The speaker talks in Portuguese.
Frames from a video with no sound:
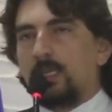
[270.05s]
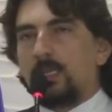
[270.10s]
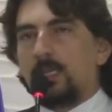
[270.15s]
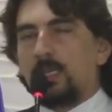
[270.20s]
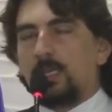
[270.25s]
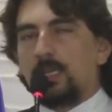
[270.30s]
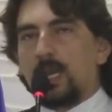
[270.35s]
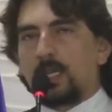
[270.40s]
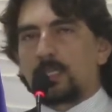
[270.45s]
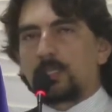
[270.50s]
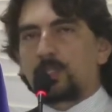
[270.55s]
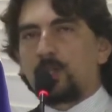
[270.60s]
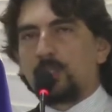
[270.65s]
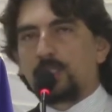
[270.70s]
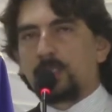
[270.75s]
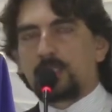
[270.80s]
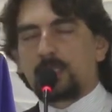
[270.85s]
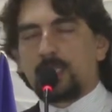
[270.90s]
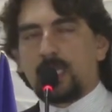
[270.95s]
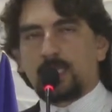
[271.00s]
e a
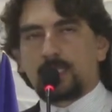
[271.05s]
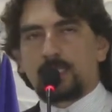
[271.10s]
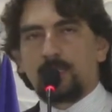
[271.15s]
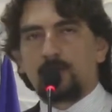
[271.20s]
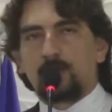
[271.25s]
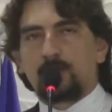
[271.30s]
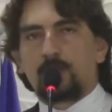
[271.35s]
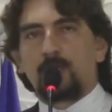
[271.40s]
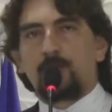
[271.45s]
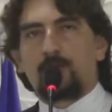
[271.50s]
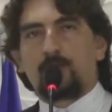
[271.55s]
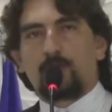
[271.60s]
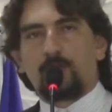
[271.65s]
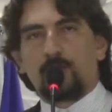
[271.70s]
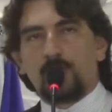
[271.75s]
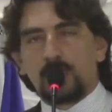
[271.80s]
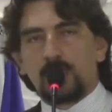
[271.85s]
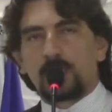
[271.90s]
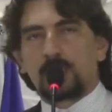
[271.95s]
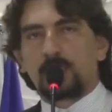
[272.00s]
solicitação que
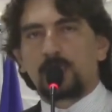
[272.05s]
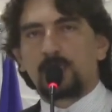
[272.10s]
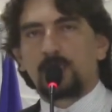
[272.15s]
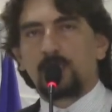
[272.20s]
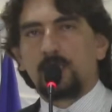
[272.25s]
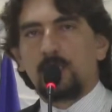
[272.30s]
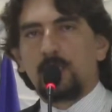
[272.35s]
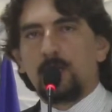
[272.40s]
fiz,